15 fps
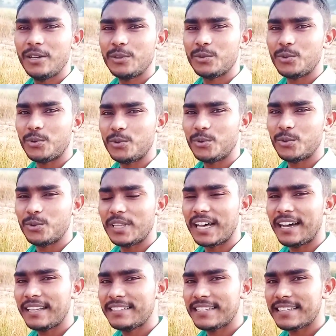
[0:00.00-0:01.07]
तो
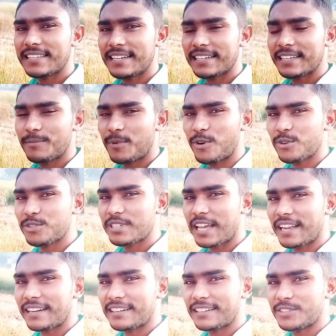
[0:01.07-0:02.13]
धान जैसा कि बहुत
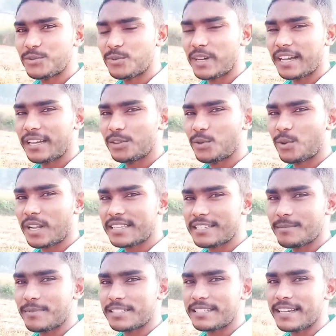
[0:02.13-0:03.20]
सारा कट चुका है थोड़ा से
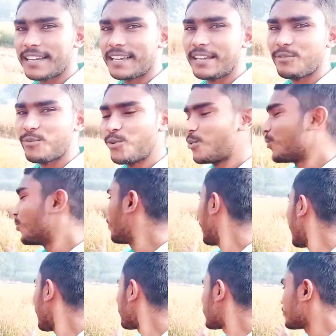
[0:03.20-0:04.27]
बचा है वो
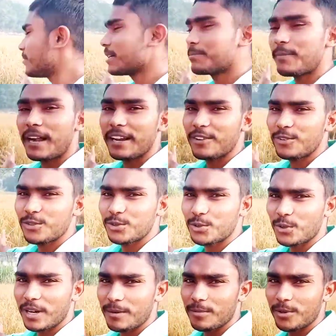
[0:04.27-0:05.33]
आप सब देख पा रहे हो
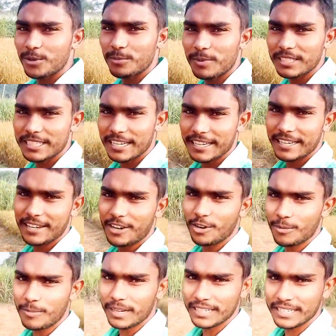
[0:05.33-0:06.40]
थोड़ा बहुत बचा है और
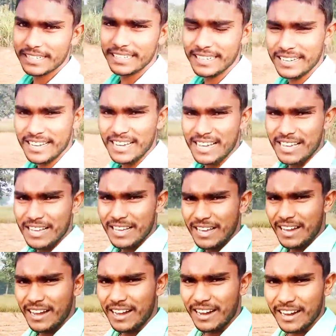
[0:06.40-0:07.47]
बाकी
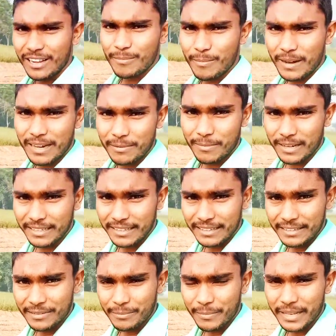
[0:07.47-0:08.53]
हर बार भाई
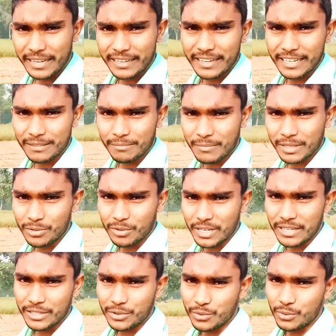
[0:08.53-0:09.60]
मेरे खेत में जो है
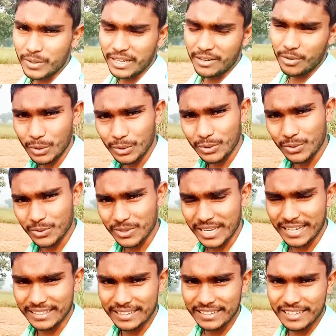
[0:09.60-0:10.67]
चूहे लोग
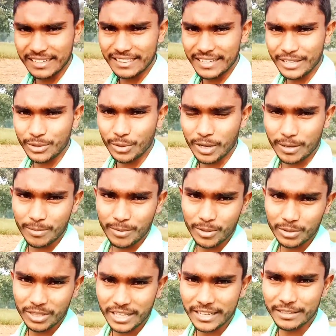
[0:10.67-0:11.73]
नुकसान कर देते हैं थोड़ा
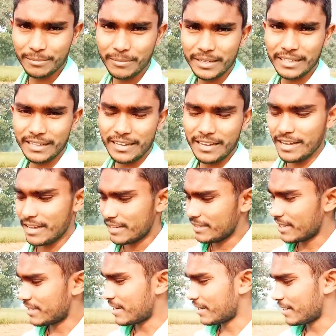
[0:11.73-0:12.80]
बहुत खेत में
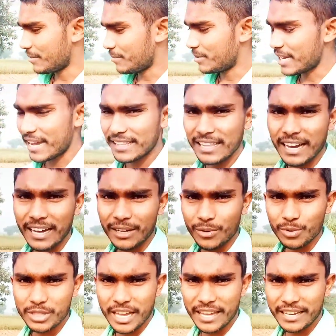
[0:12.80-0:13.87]
जैसा कि चाहे धान हो
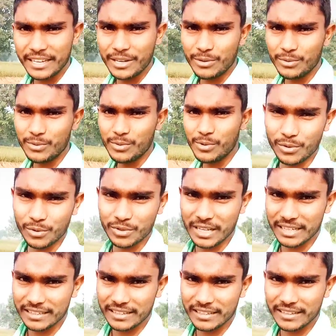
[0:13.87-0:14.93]
चाहे गेहूँ हो
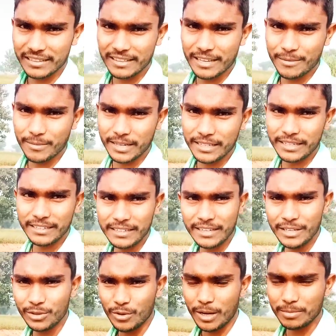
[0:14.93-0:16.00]
नुकसान कर देते हैं भाई
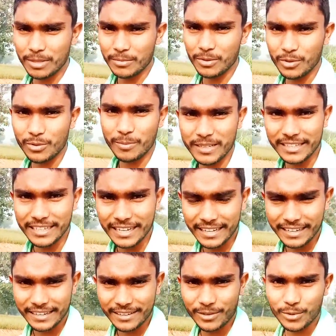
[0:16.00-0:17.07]
तो आप सभी को मैं
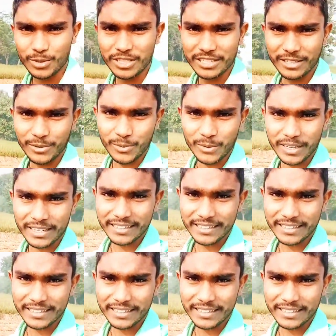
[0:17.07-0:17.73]
दिखाने की कोशिश करूँगा